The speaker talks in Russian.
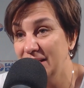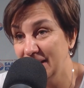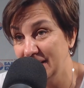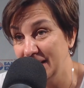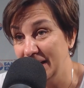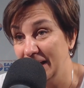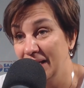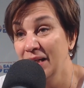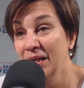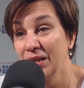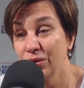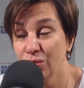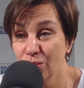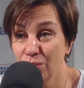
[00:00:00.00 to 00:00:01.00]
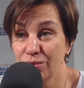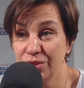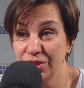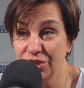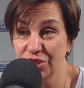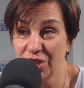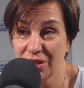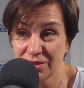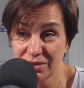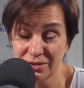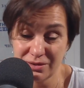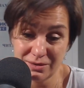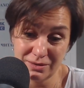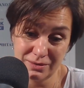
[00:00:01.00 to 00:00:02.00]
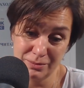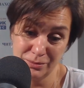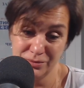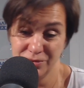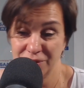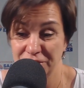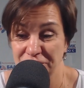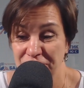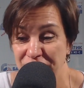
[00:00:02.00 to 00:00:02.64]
родителя. Но сейчас э, те,